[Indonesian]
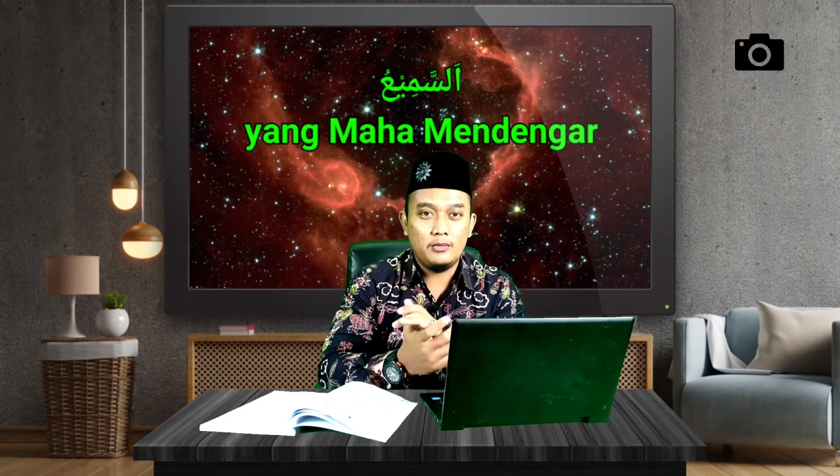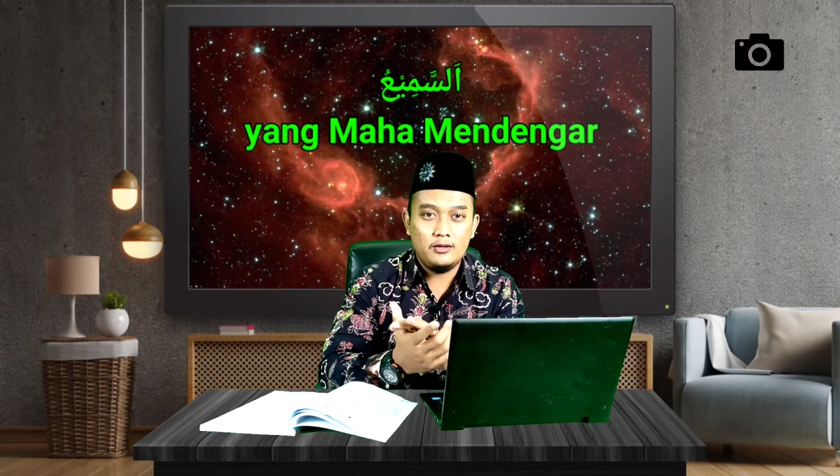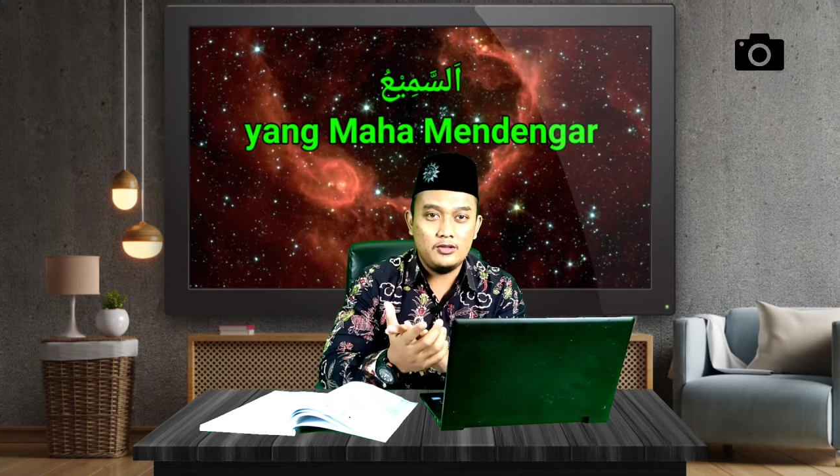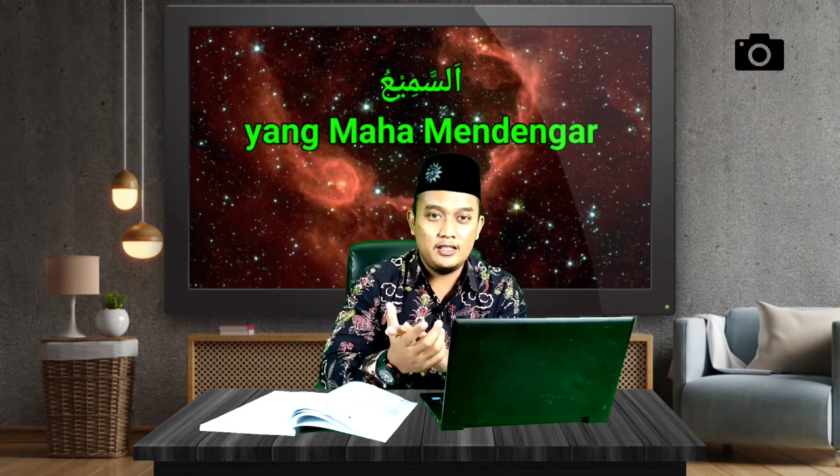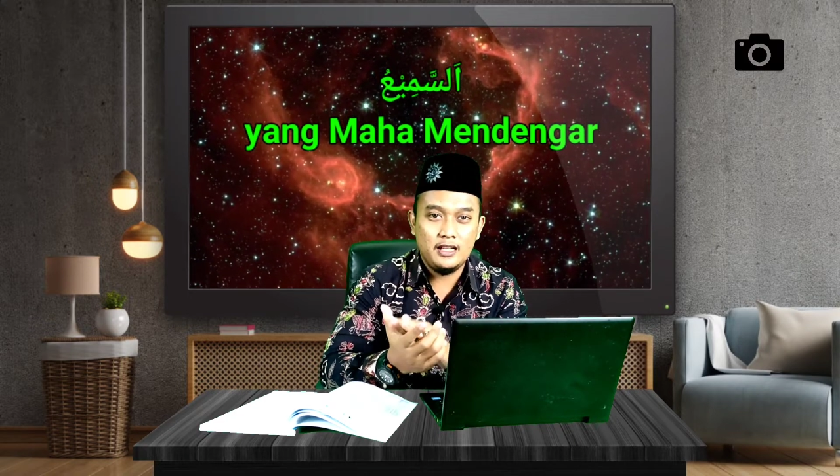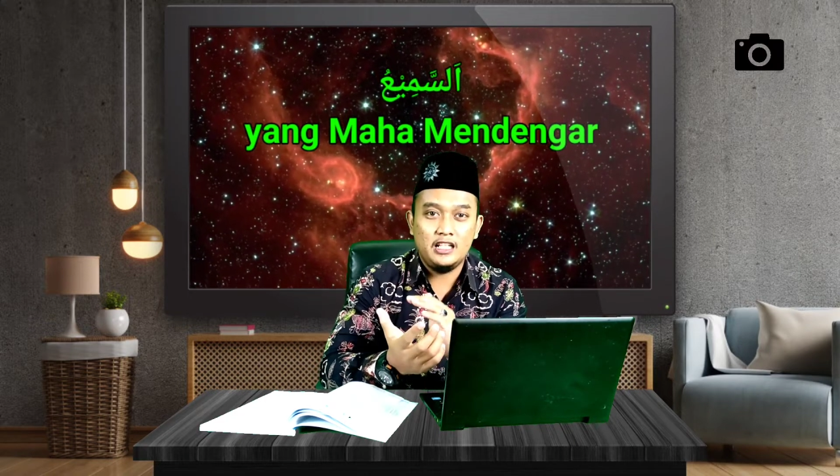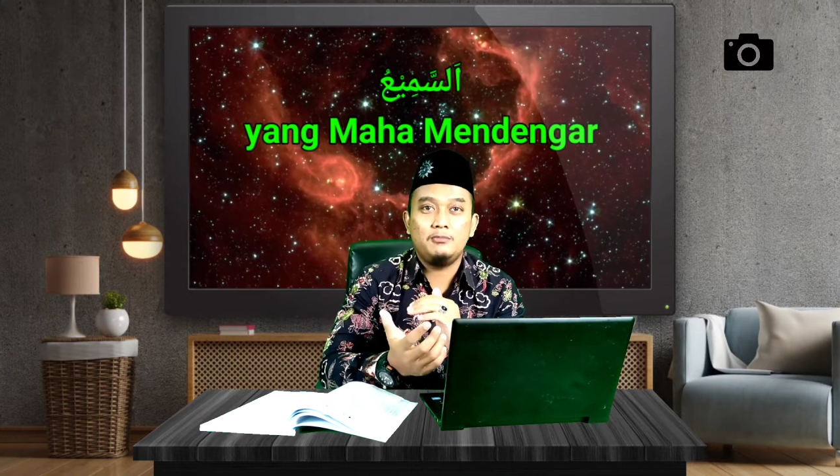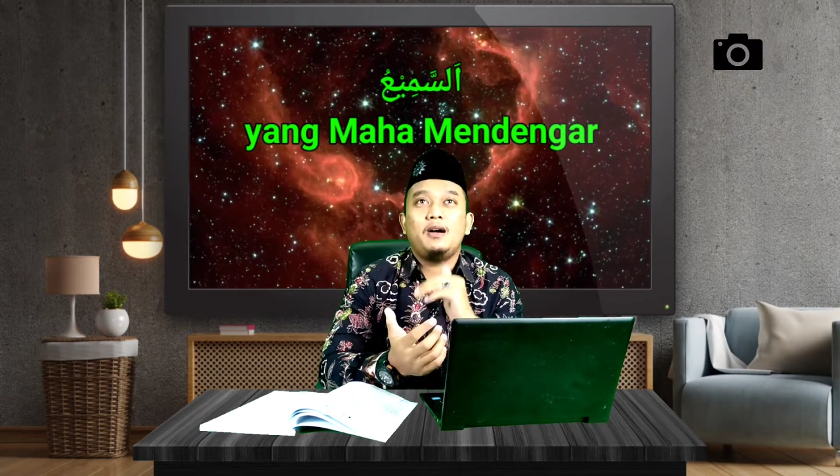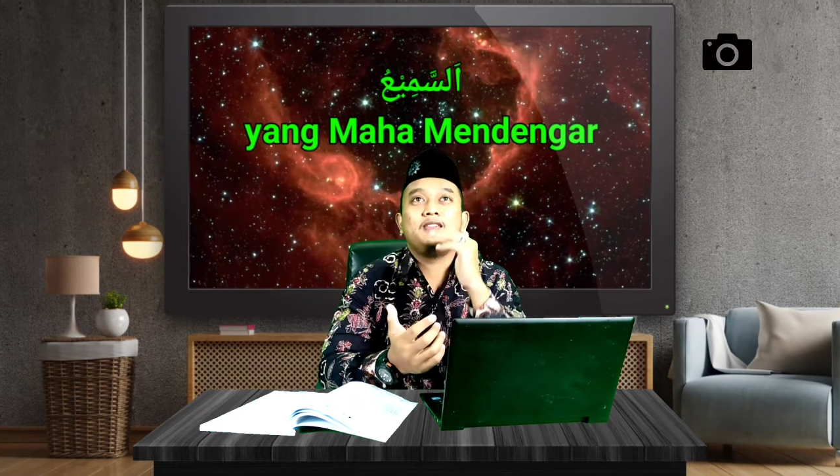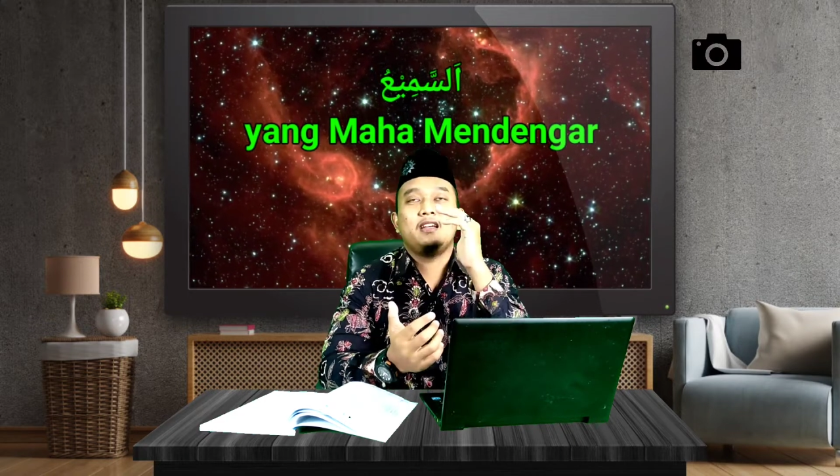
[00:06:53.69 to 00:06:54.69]
manusia yang
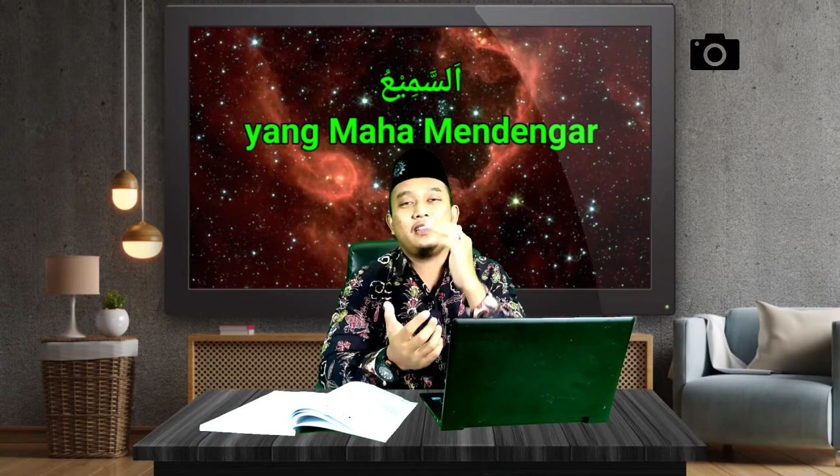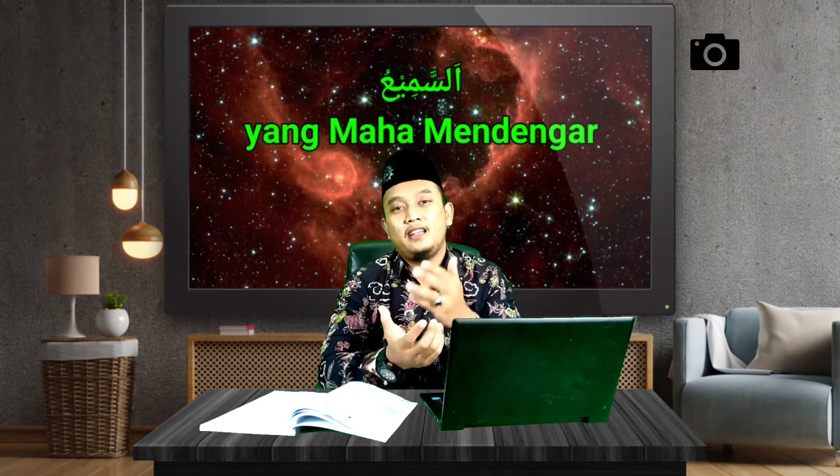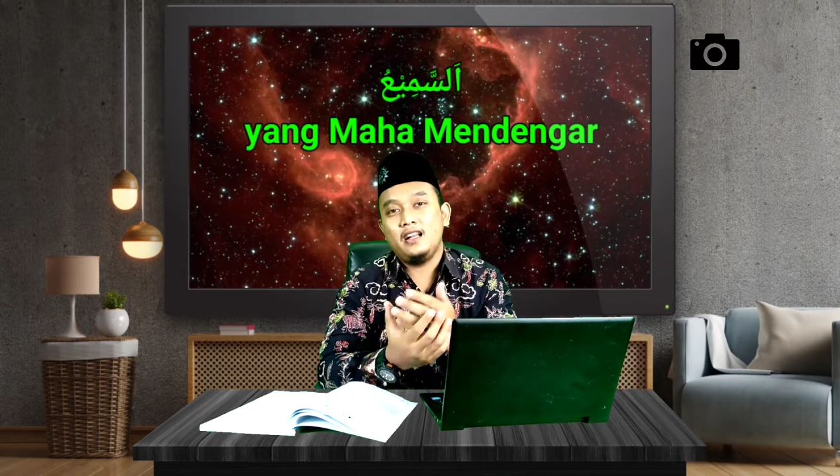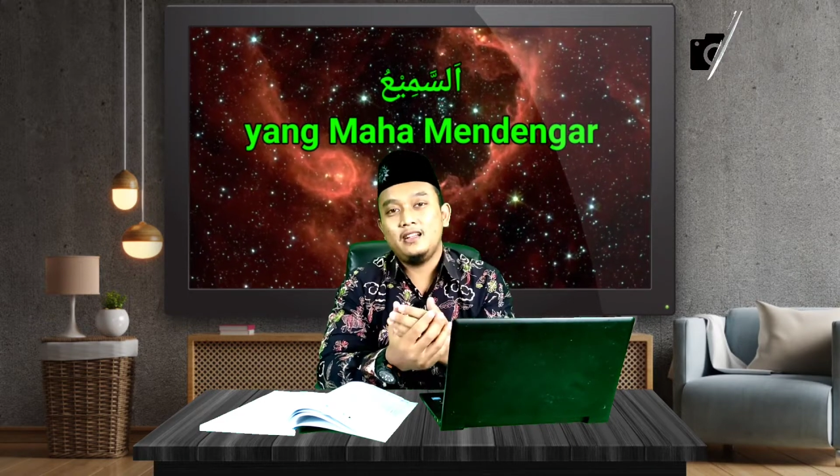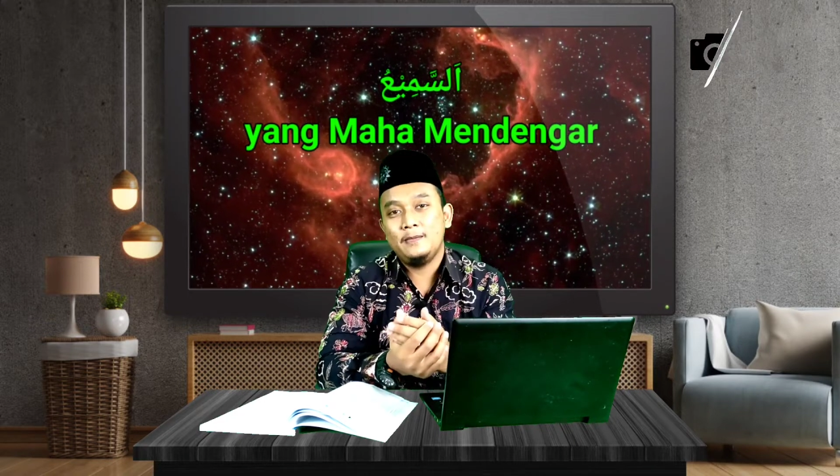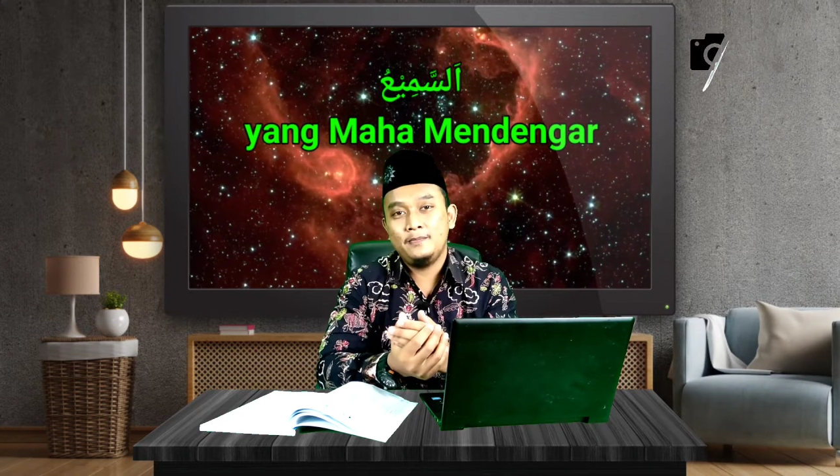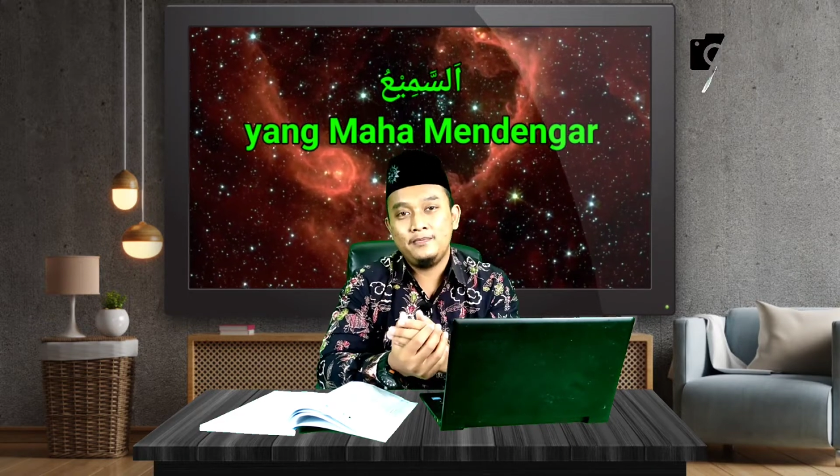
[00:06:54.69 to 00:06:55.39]
dipanjatkan.